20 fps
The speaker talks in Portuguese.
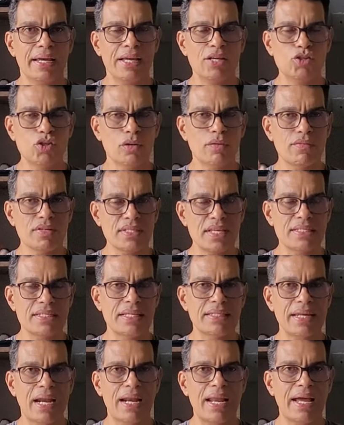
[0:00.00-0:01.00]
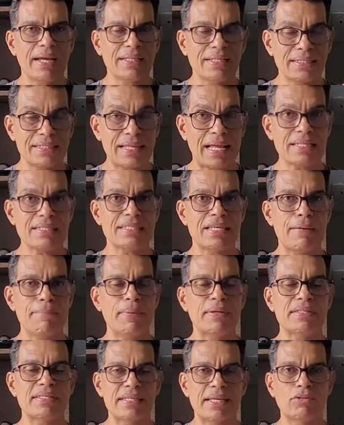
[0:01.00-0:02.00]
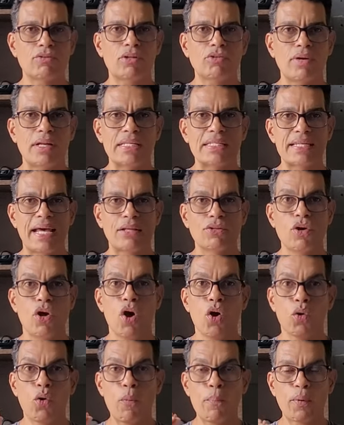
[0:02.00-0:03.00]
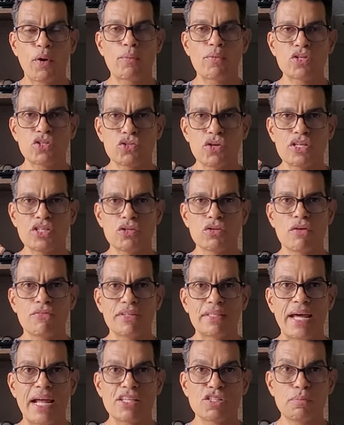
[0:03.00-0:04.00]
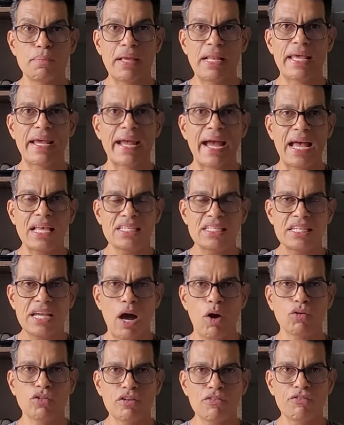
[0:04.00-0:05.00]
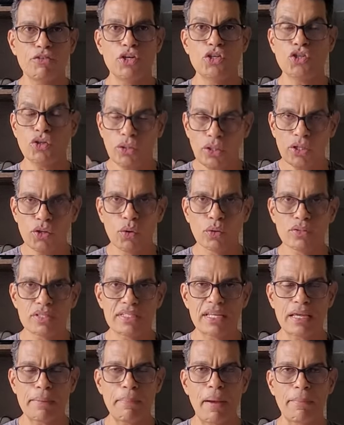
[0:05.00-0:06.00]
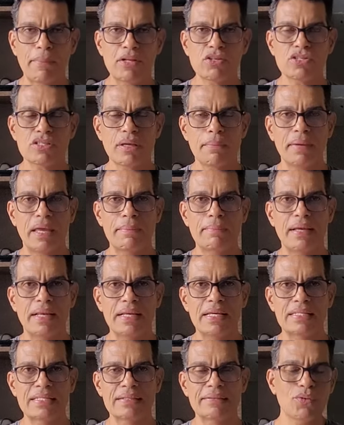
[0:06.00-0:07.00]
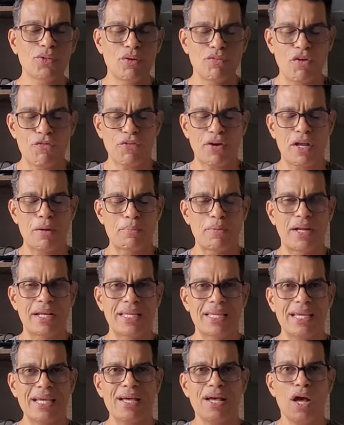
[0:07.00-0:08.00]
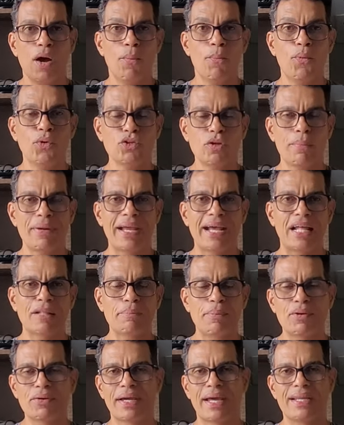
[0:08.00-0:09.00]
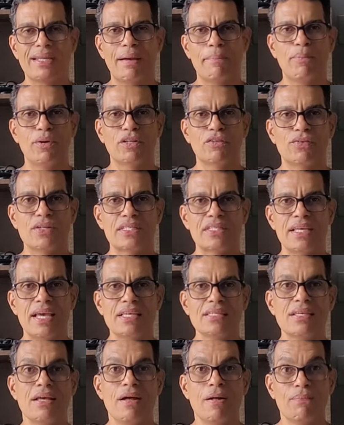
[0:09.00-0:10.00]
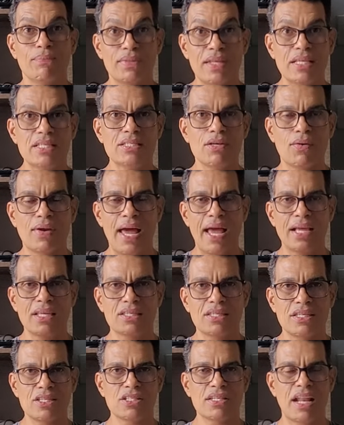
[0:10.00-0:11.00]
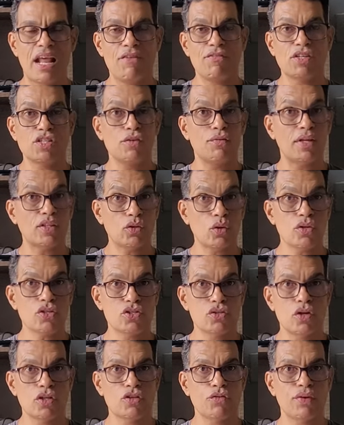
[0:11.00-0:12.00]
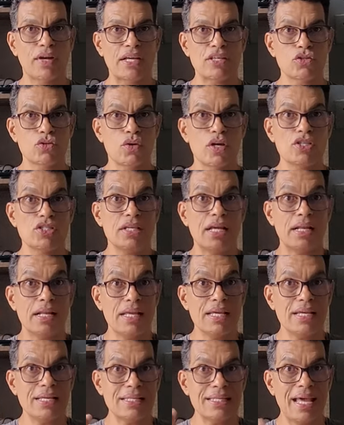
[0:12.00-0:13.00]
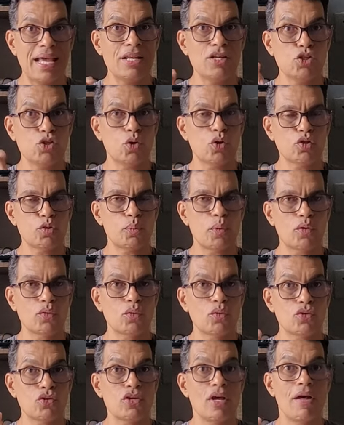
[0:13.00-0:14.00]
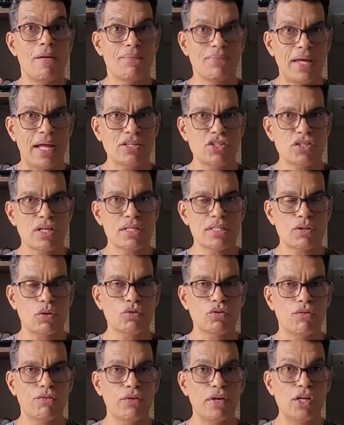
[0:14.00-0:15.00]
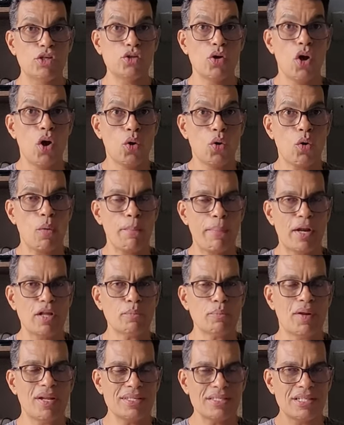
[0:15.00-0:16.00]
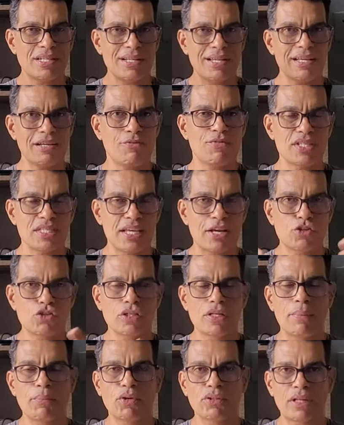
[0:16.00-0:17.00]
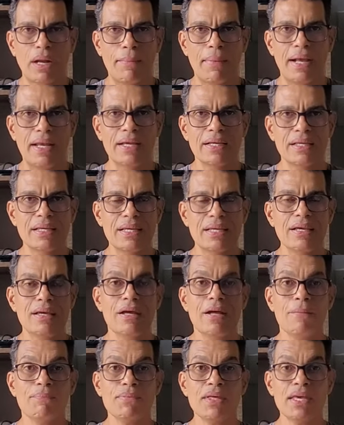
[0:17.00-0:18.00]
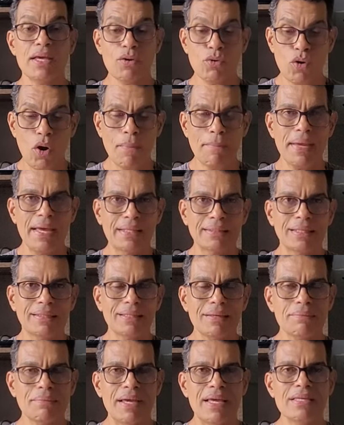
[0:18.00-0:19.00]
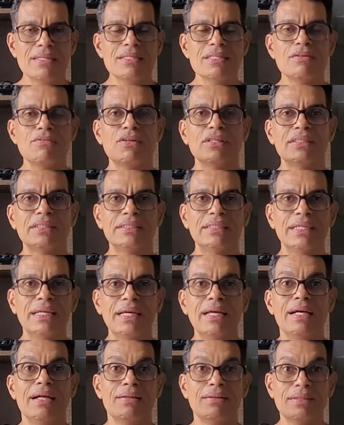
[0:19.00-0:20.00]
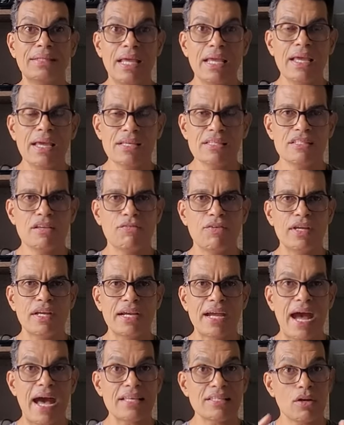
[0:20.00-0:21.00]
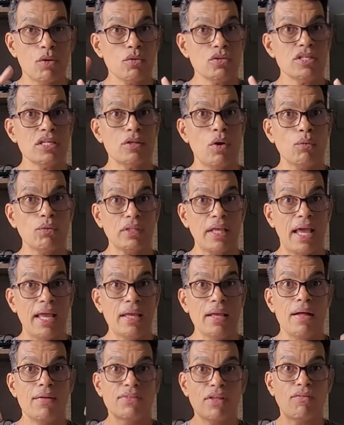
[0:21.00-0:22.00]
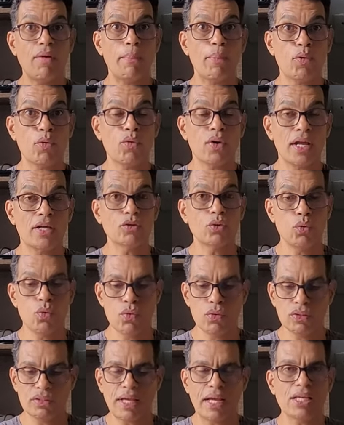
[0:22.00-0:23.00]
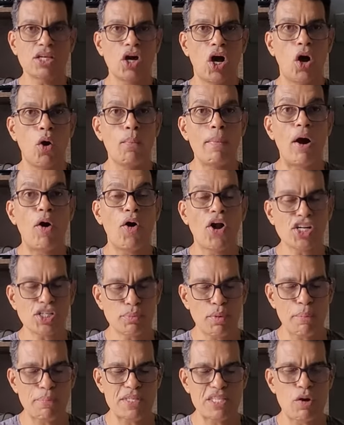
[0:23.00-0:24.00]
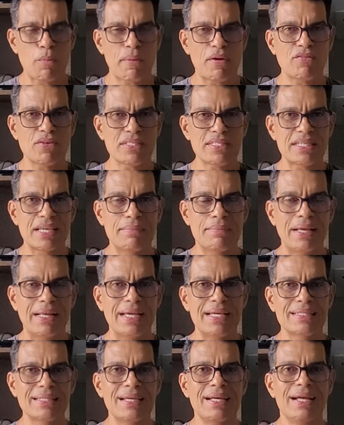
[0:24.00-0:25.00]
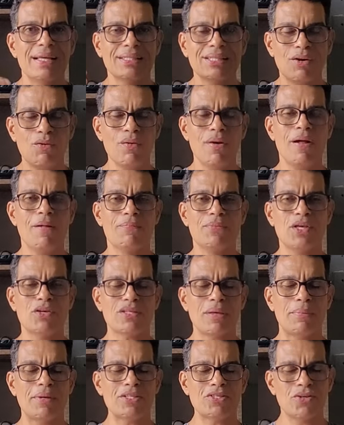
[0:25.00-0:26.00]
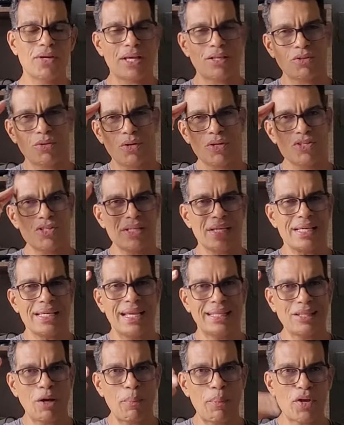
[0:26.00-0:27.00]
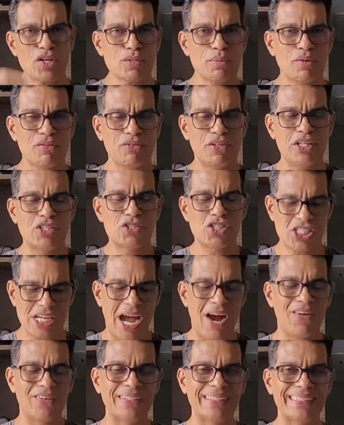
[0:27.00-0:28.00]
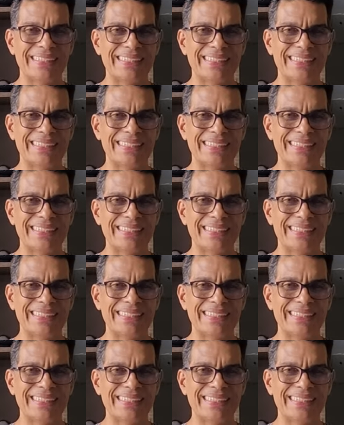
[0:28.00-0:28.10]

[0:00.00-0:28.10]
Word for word: Indico vocês entrar lá que tá sempre sendo atualizado com promoções e novidades bem legais de áudio, vídeo e outros equipamentos também, beleza? Então vou ficando por aqui. Muito obrigado pelo carinho e apoio de vocês. Deixe seu like, se inscreve, ativa todas as notificações. Tem link dele e de outros produtos na descrição do vídeo. Comprando por esses links, você ajuda meu trabalho aqui. E comenta também se você tem recibo em casa ou se não tem, estava procurando um, tá aqui ó, uma ótima opção para você, beleza? Então, Deus abençoe a todos e até o próximo vídeo. Tchau!